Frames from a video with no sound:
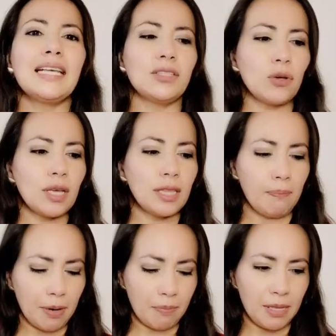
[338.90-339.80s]
eso que te
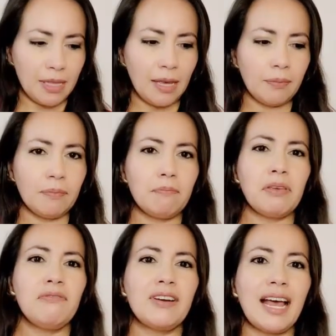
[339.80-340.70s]
permite
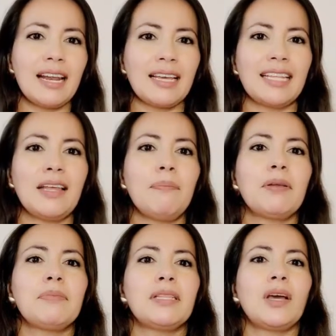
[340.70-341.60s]
vibrar, que te
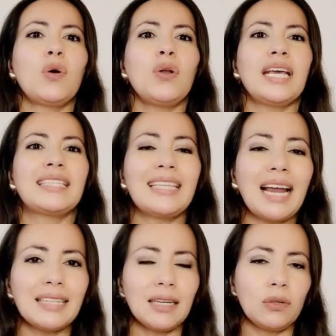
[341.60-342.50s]
permite
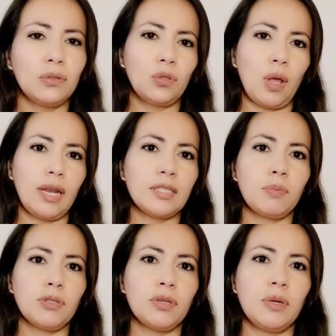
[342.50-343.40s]
conectarte con todas las
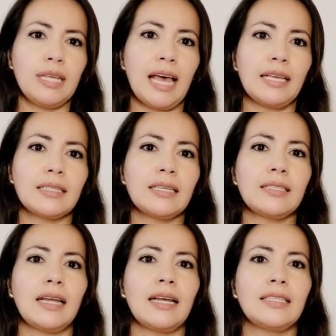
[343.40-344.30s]
posibilidades que
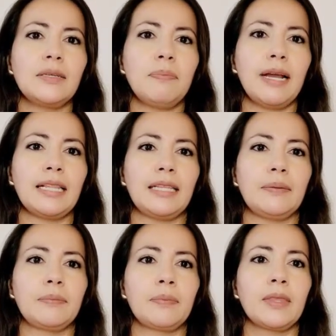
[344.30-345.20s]
están allí para
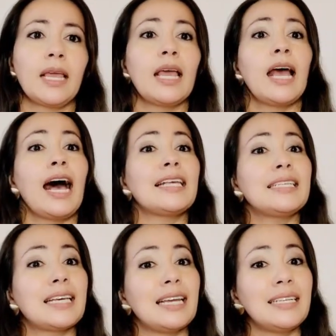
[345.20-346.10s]
ti?
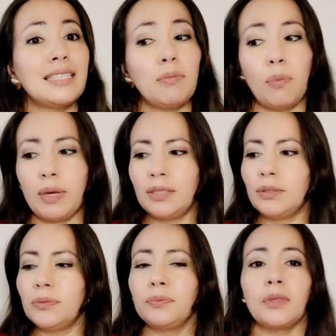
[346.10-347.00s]
Así que en este
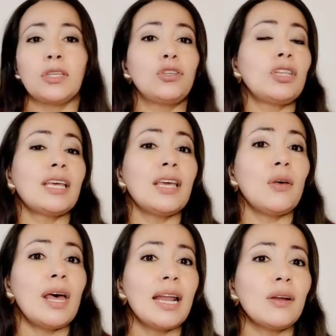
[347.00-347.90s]
momento yo te
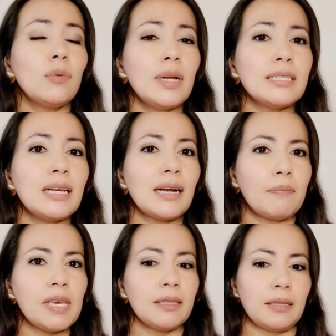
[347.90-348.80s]
quiero dar algunas
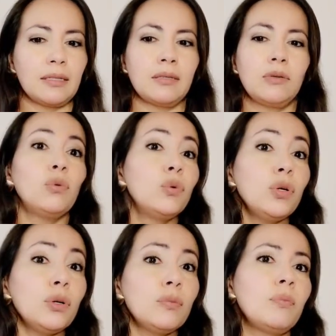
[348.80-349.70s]
herramientas
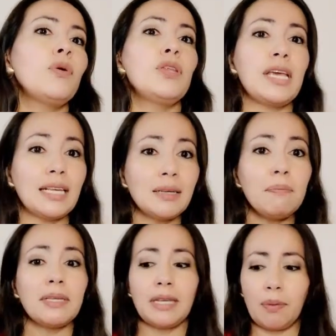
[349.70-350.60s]
uno, podrías
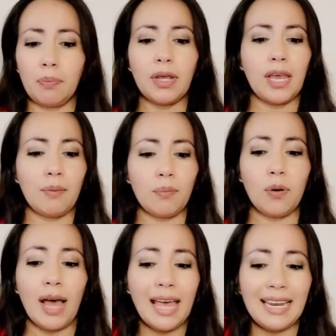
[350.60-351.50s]
empezar, por
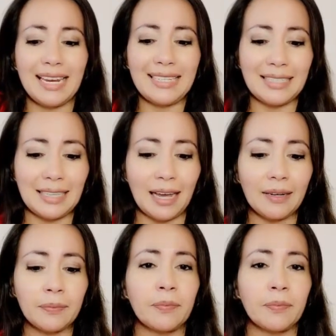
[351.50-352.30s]
ejemplo, a enlistar